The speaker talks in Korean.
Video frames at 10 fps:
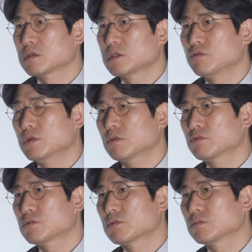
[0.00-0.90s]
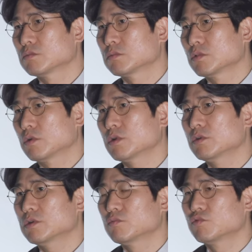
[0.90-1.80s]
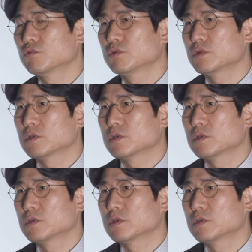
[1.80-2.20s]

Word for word: 지휘하고 좀 연관되는 부분들이